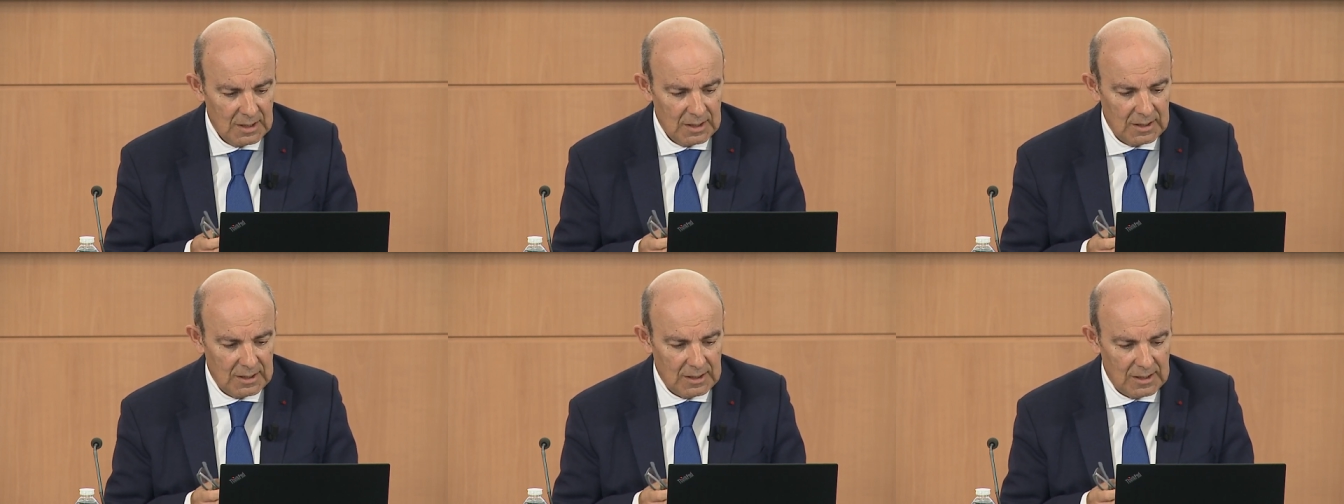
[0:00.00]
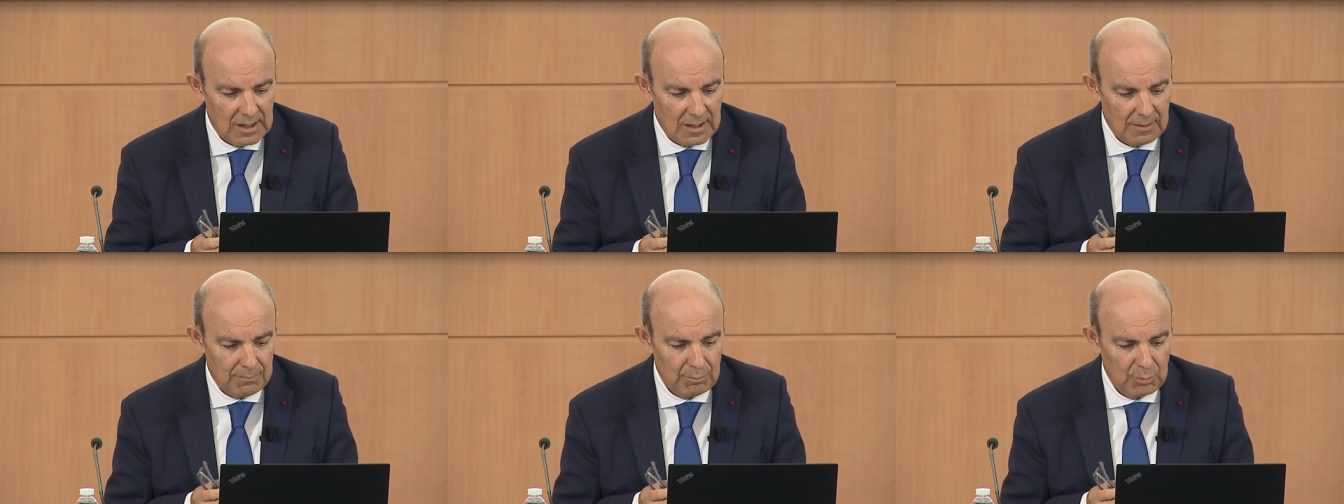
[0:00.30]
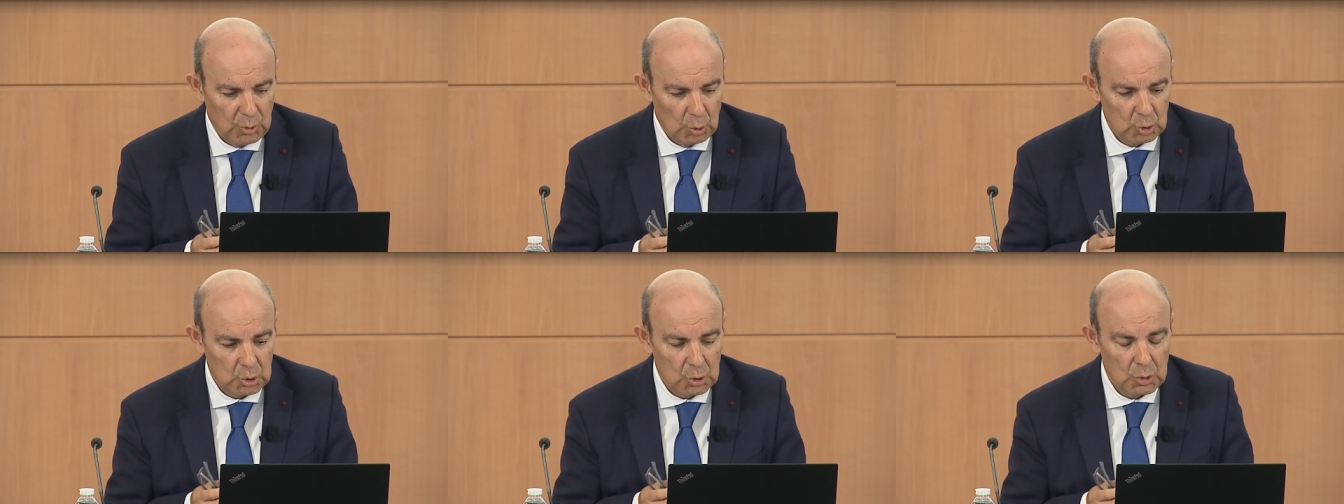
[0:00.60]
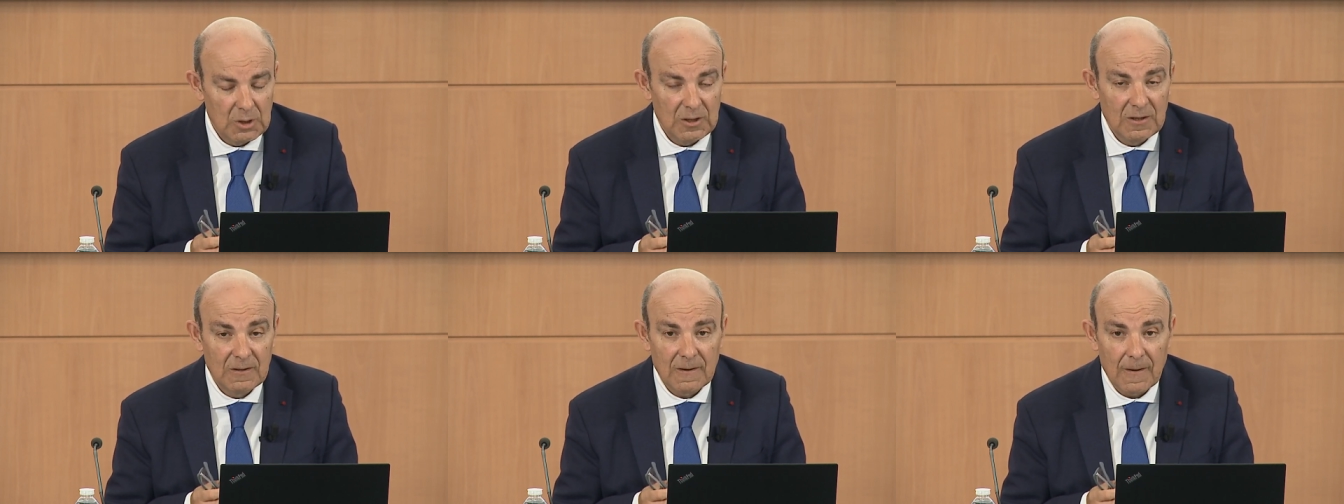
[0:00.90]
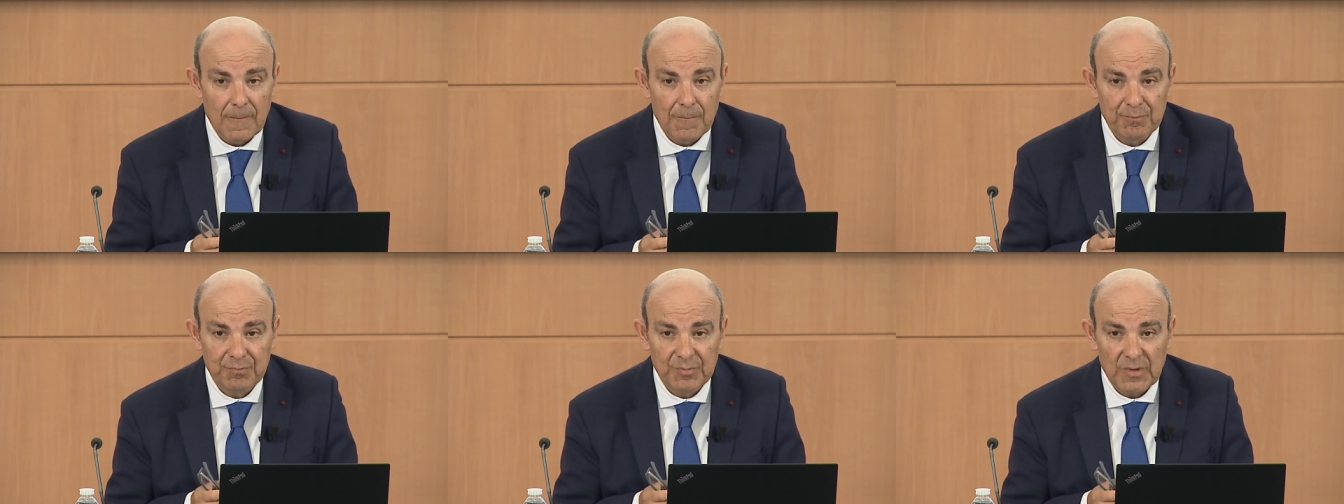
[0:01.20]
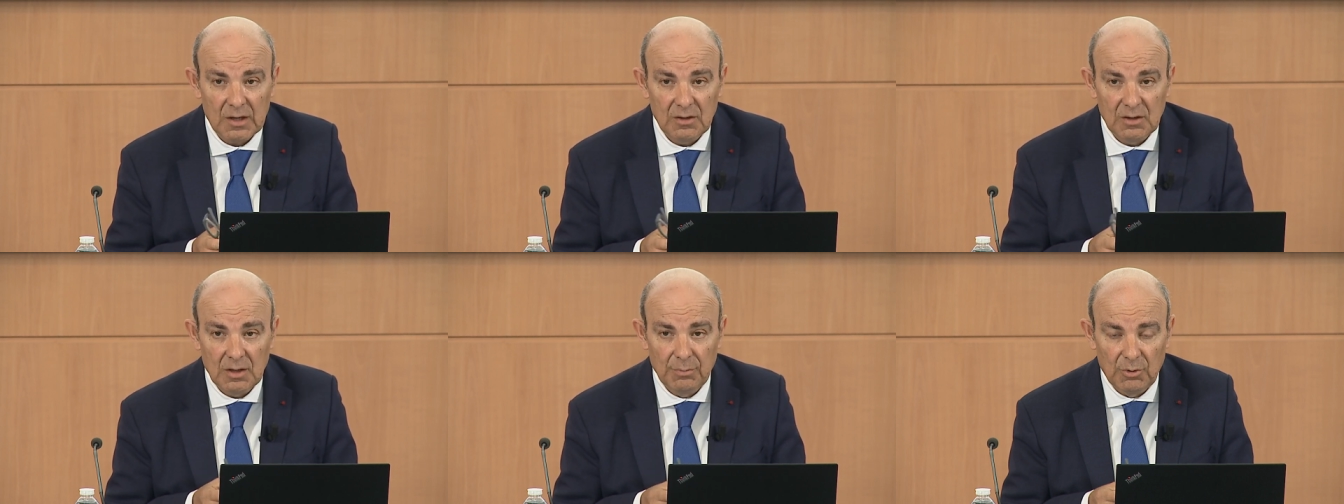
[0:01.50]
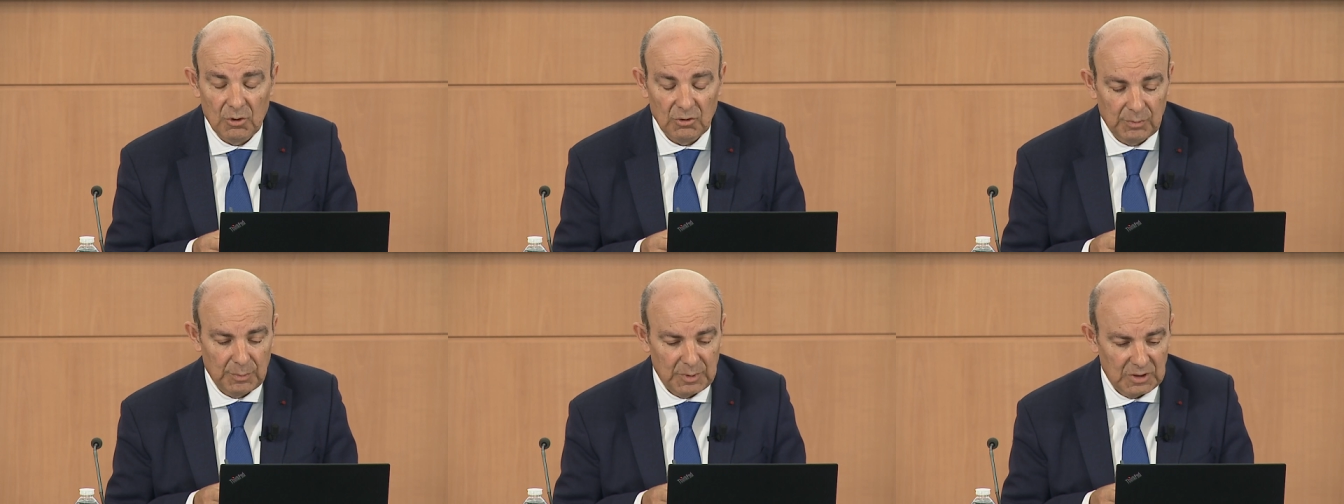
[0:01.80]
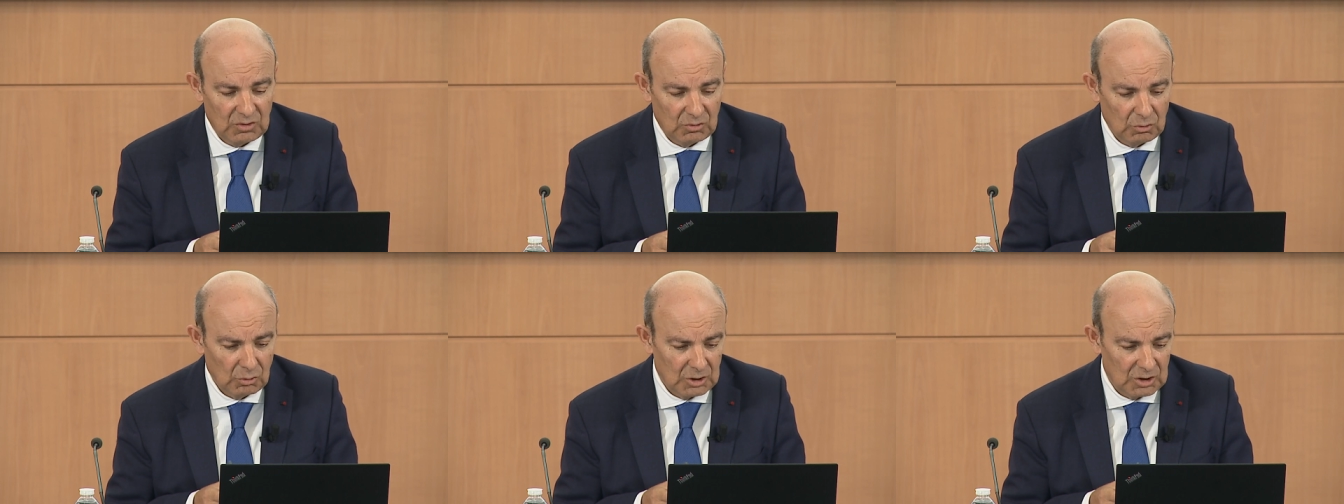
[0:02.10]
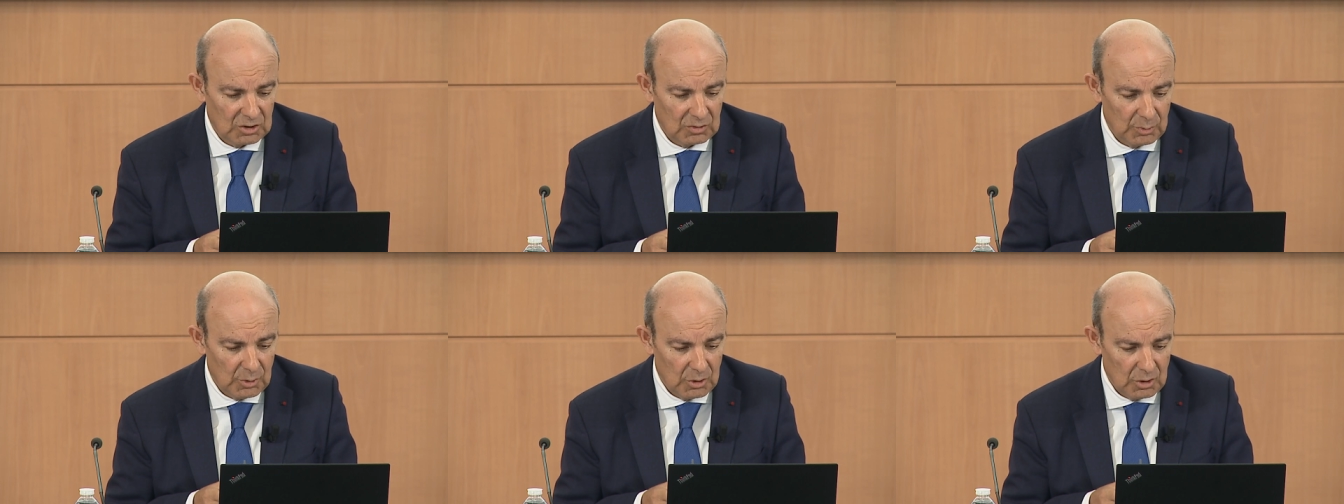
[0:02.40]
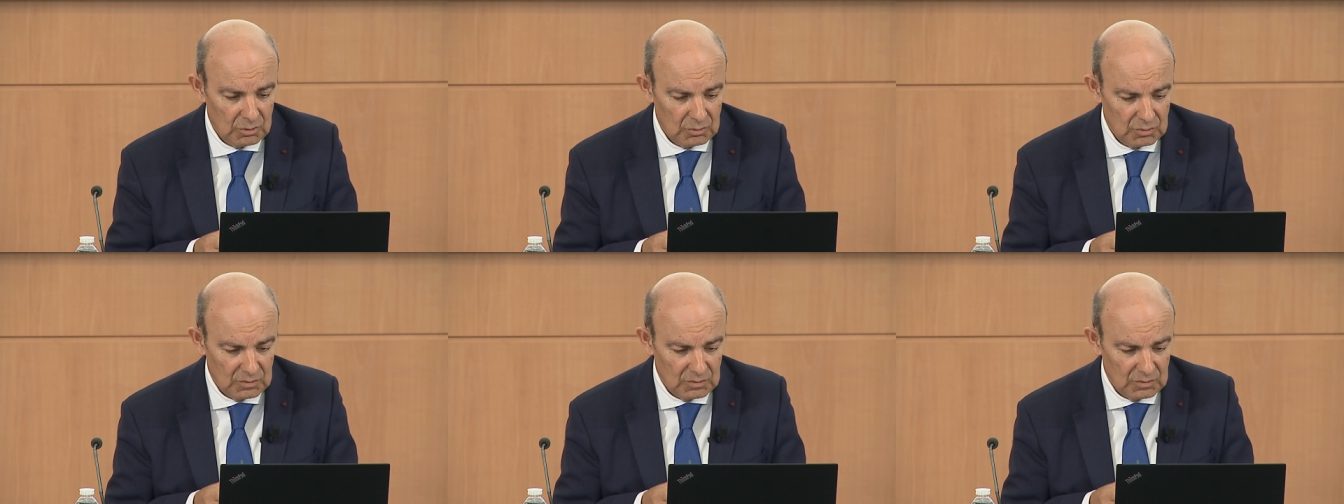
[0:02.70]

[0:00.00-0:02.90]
Et la poursuite des prospections export,